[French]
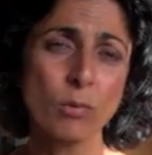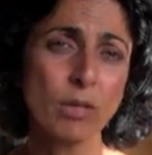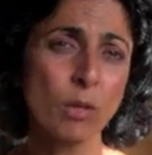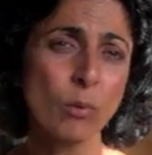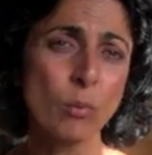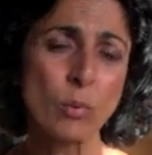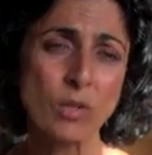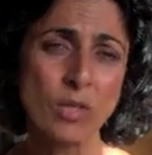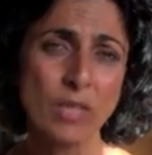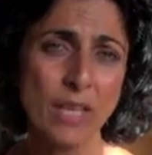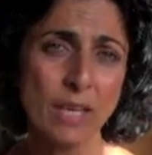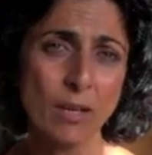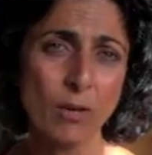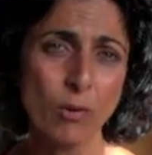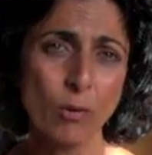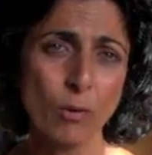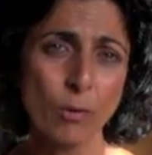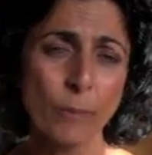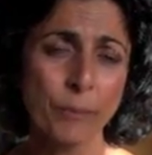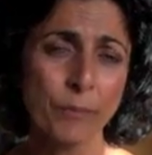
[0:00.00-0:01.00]
Et on sait
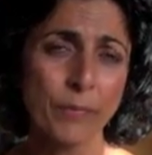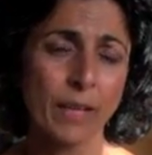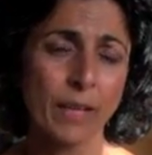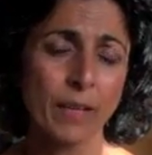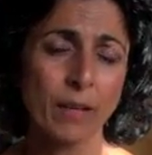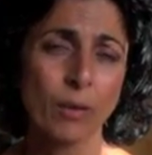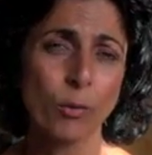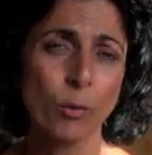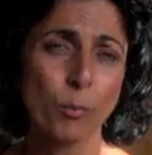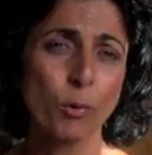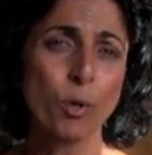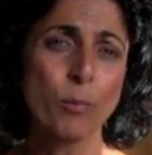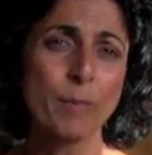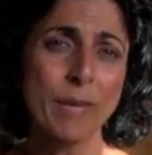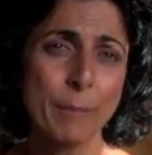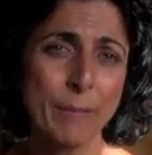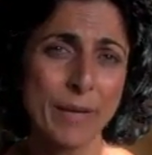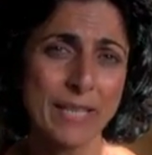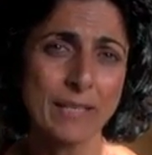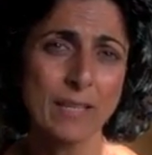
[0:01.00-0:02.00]
que le
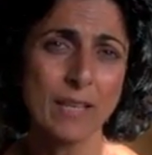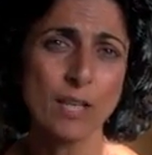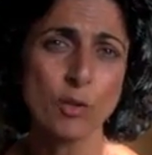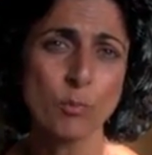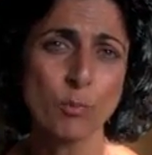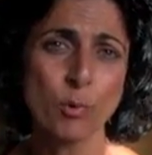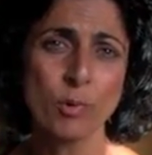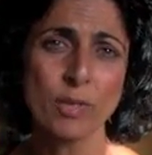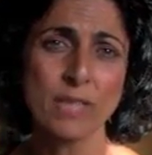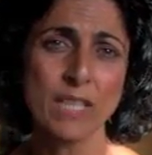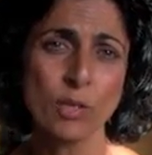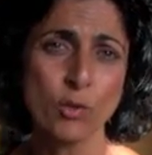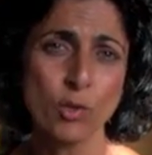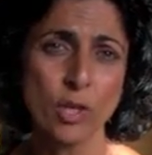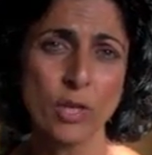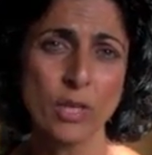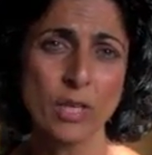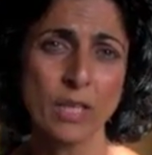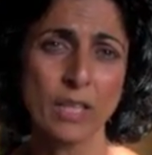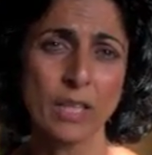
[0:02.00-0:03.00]
premier passage pour ces
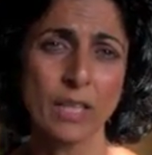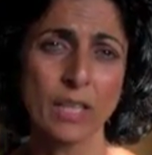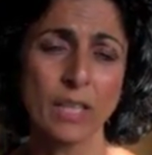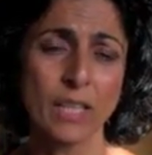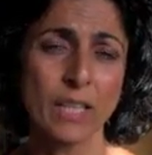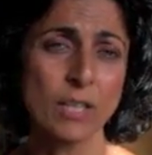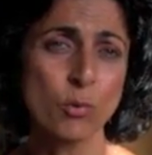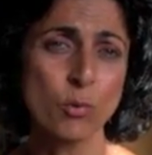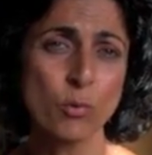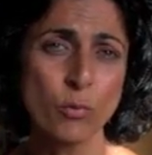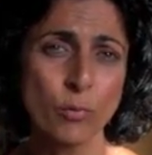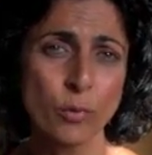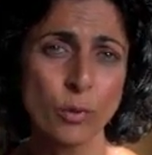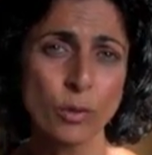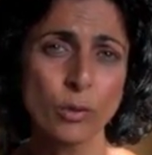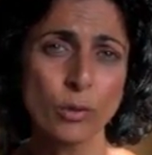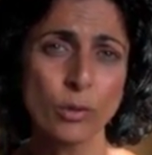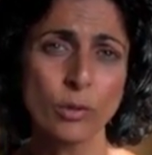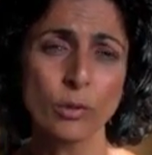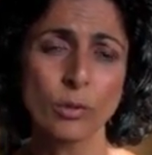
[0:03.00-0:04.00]
jeunes est,
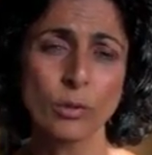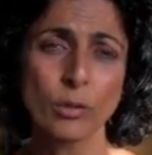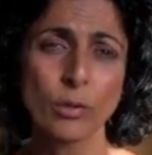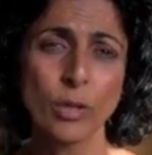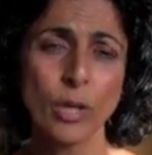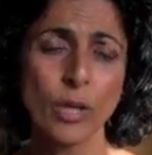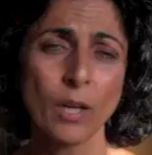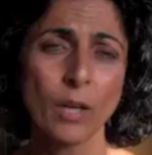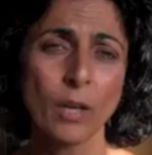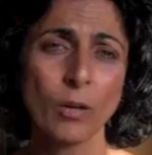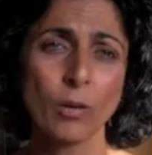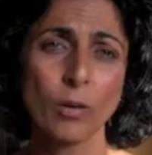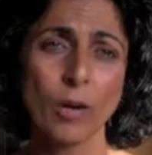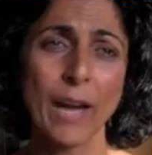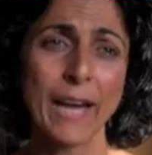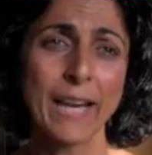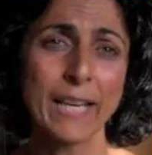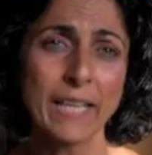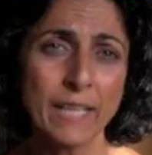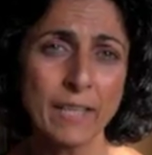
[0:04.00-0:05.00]
souvent euh, euh,
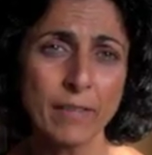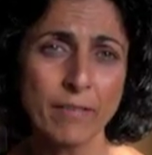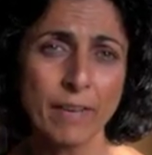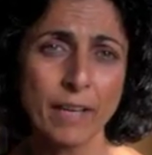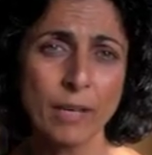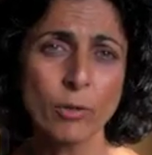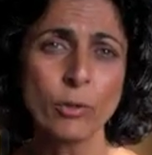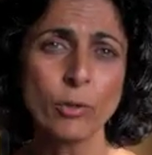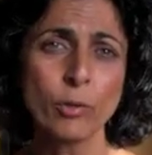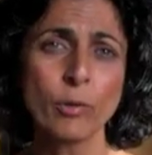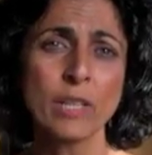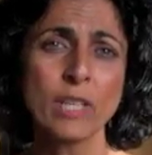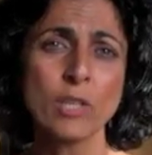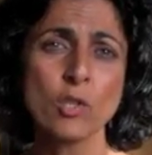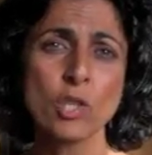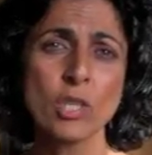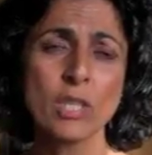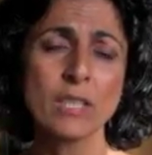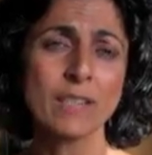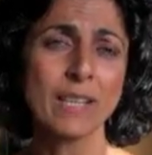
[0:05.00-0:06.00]
aller vers une
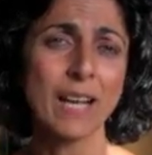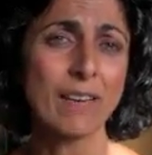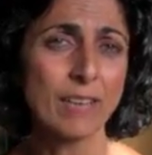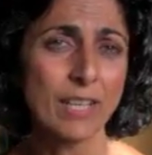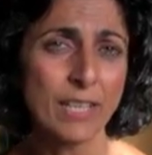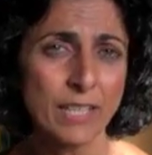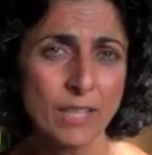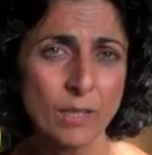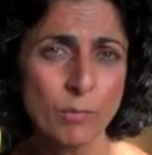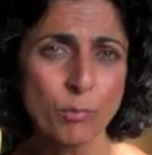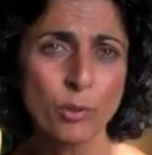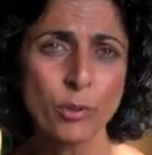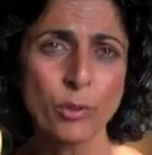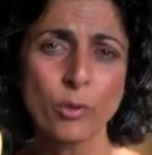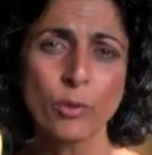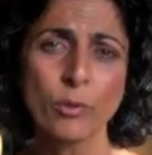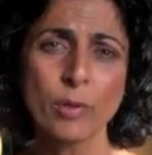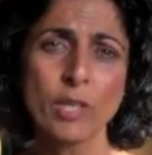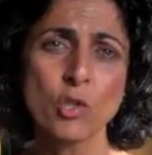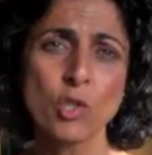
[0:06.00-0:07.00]
ONG, travailler pour
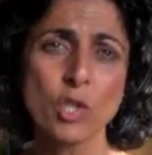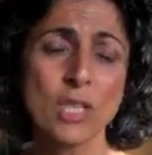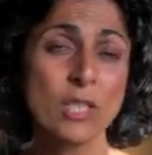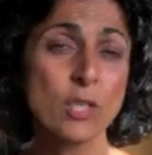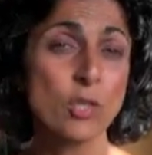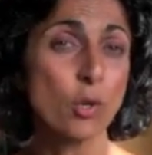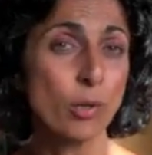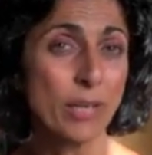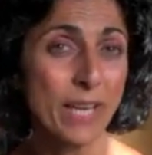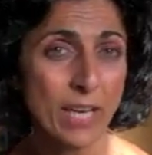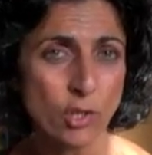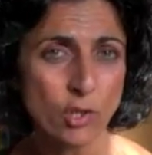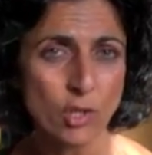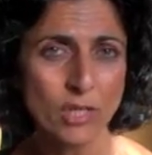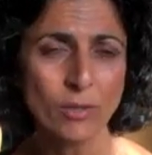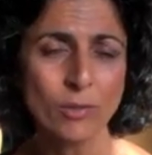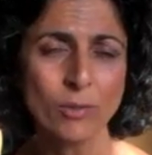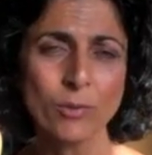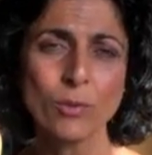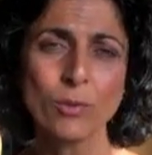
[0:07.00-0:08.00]
une ONG,
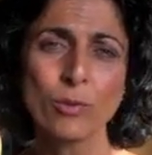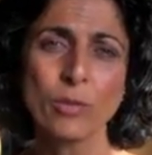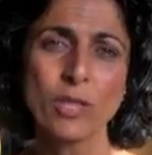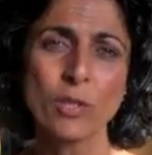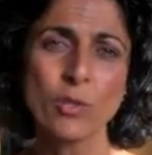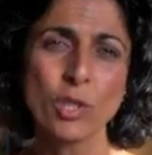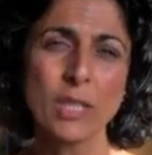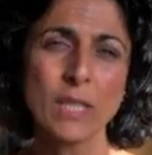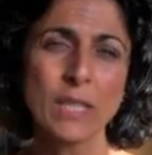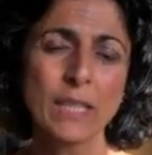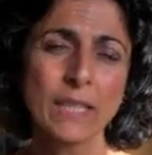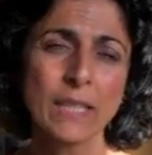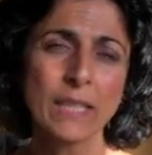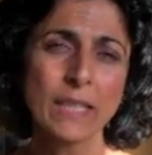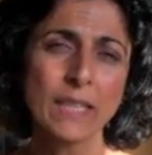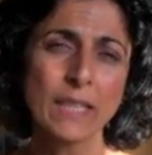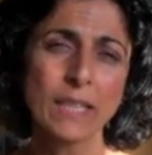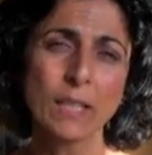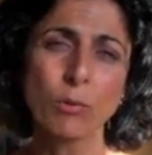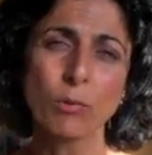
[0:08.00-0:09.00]
s'engager dans une ONG.
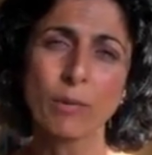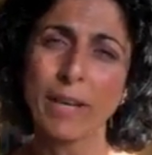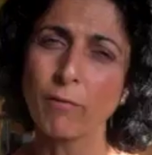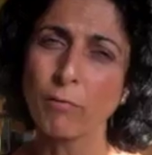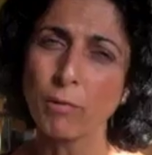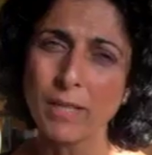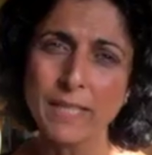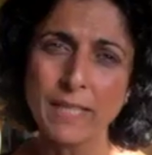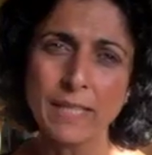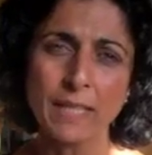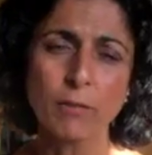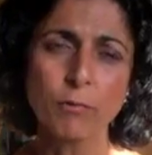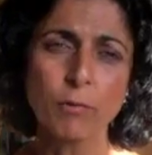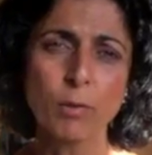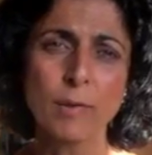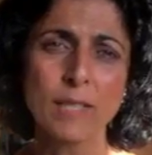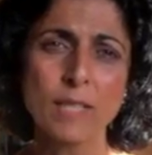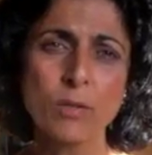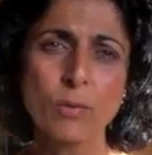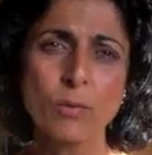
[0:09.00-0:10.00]
Et donc avoir cette
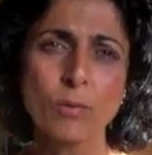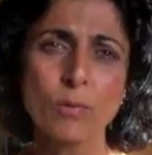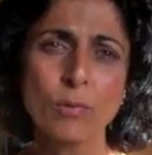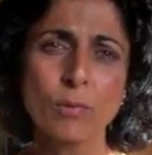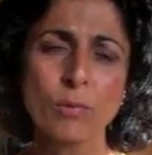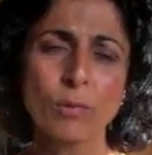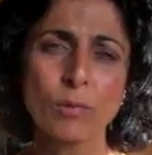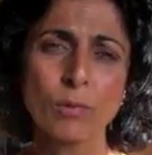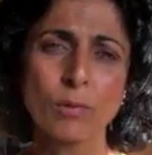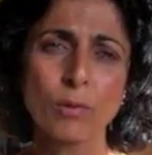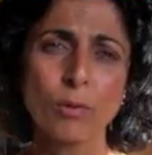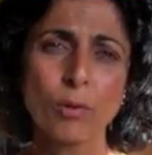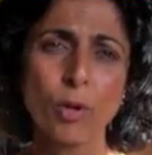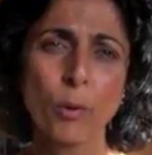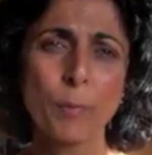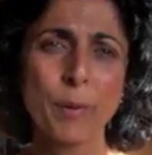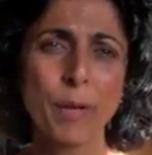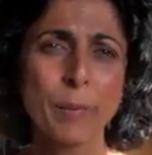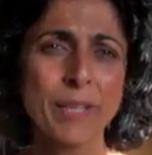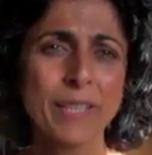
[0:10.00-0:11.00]
information leur
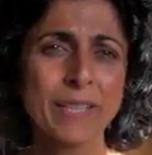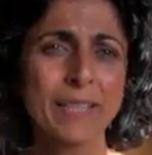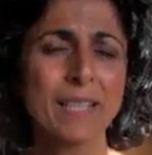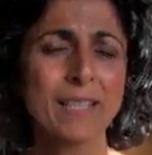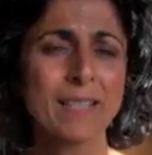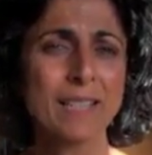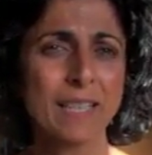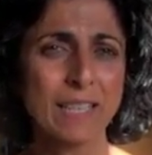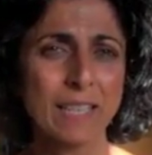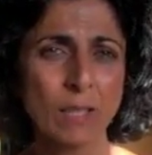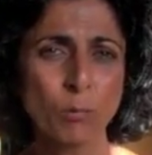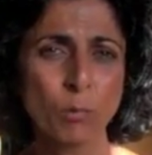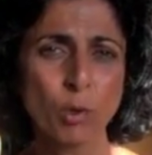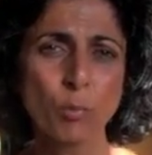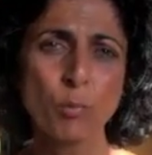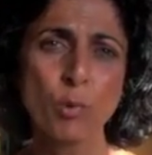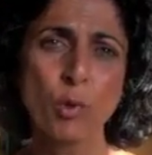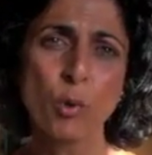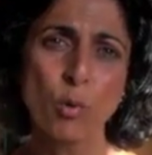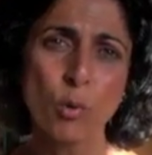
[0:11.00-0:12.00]
permettrait certainement de
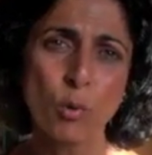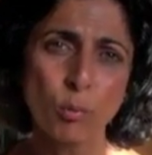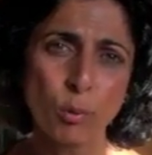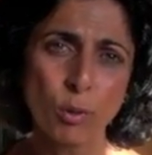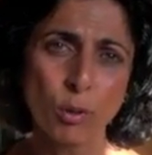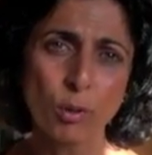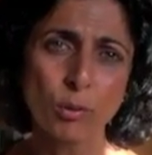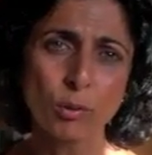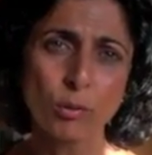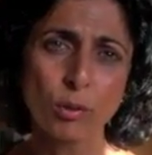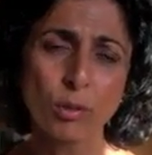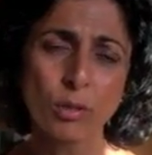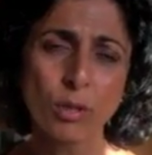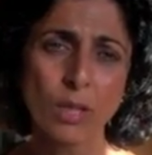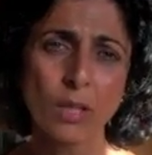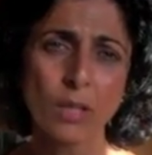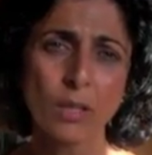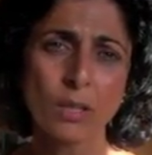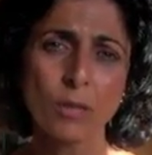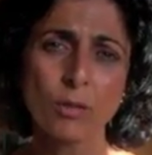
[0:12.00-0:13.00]
mieux comprendre
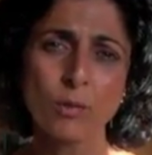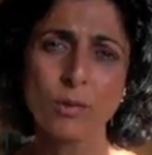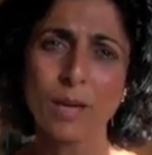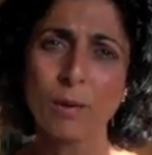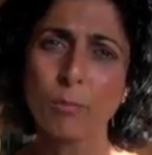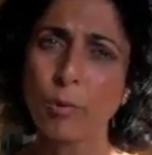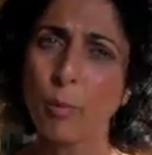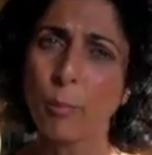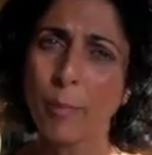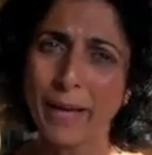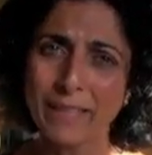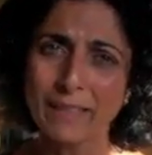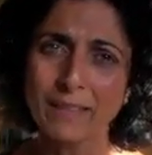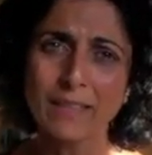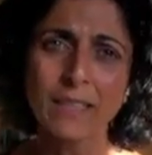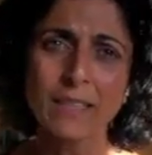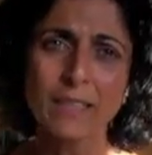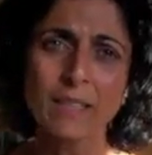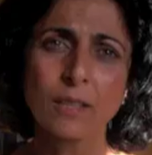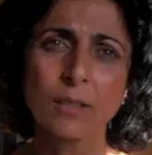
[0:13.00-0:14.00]
sur un plan
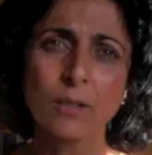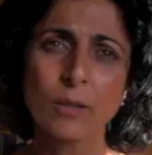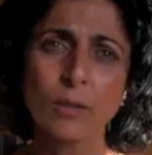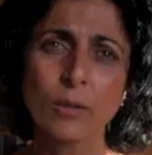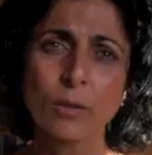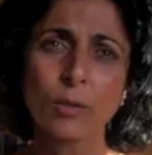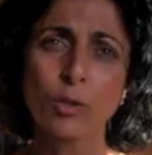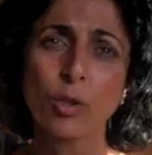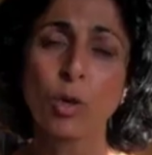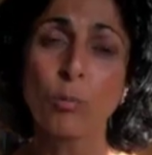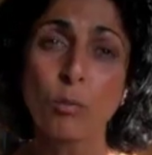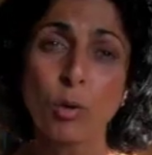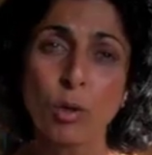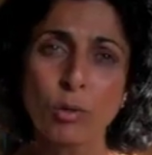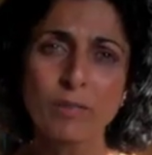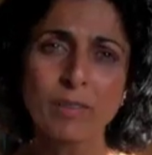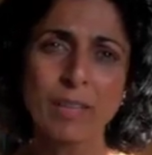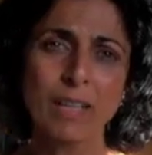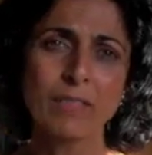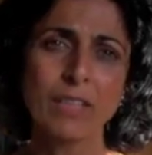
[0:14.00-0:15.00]
pratique
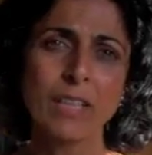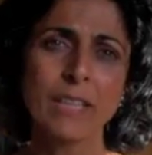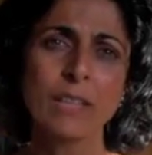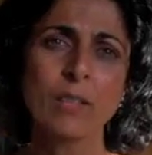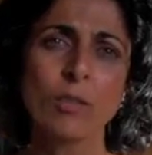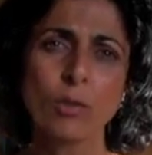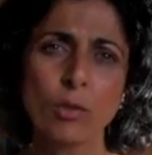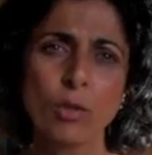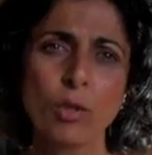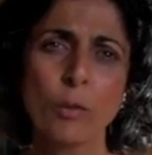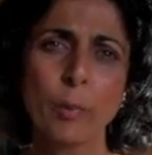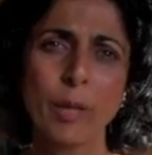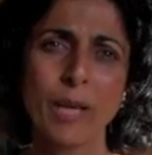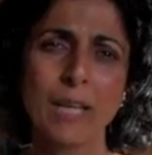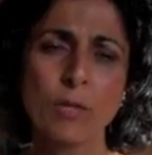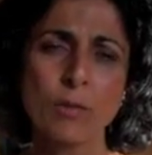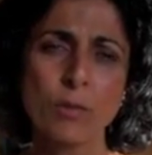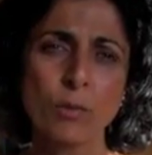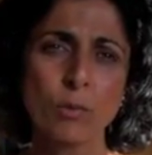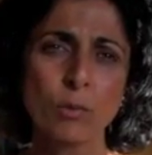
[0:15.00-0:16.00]
comment travailler en
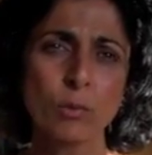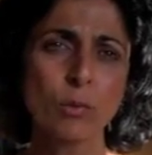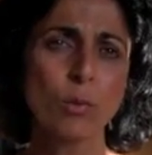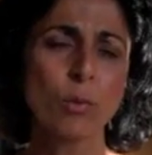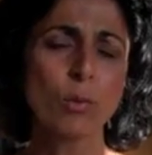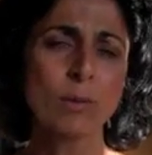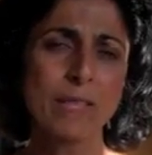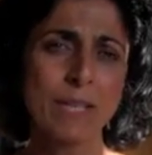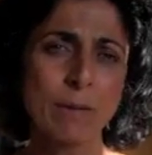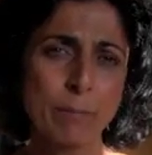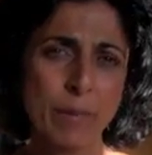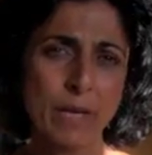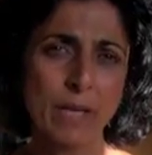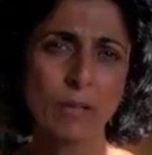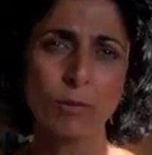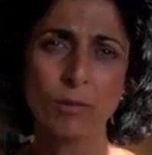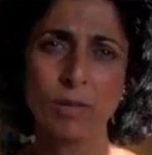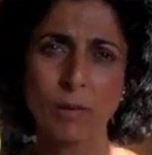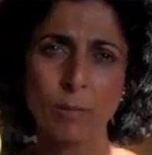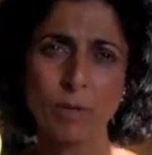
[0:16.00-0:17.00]
coopération au
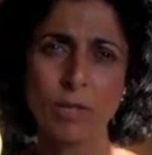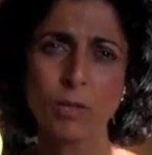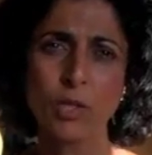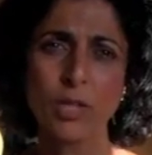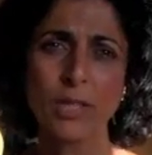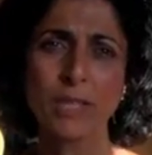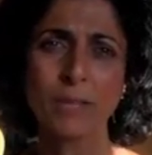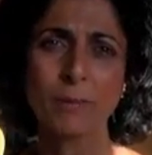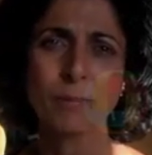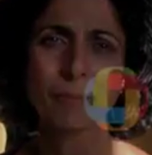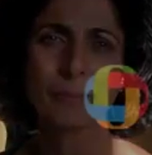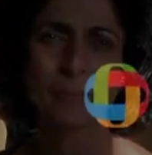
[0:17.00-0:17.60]
départ de la Belgique.